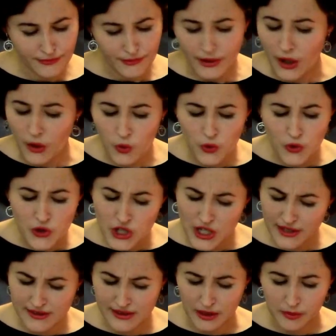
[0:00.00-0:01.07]
Какую
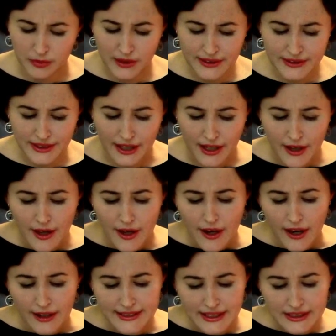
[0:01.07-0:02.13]
часть зарплаты
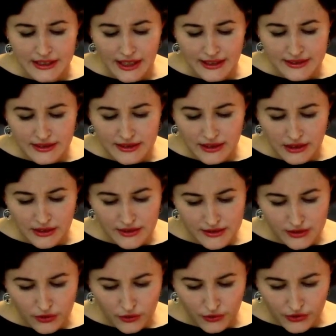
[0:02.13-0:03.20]
она тратит на
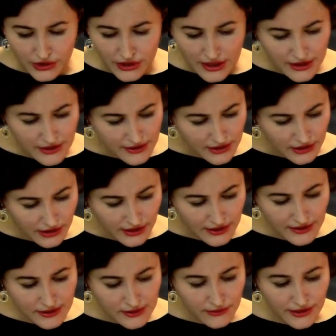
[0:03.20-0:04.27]
глазированные
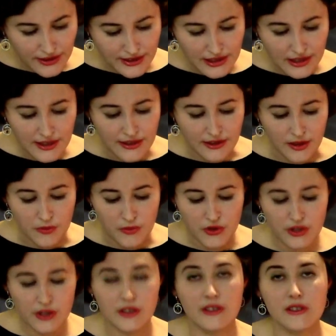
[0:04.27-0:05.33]
сырки с ванилином,
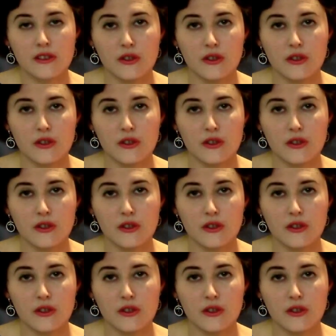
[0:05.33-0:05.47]
жирность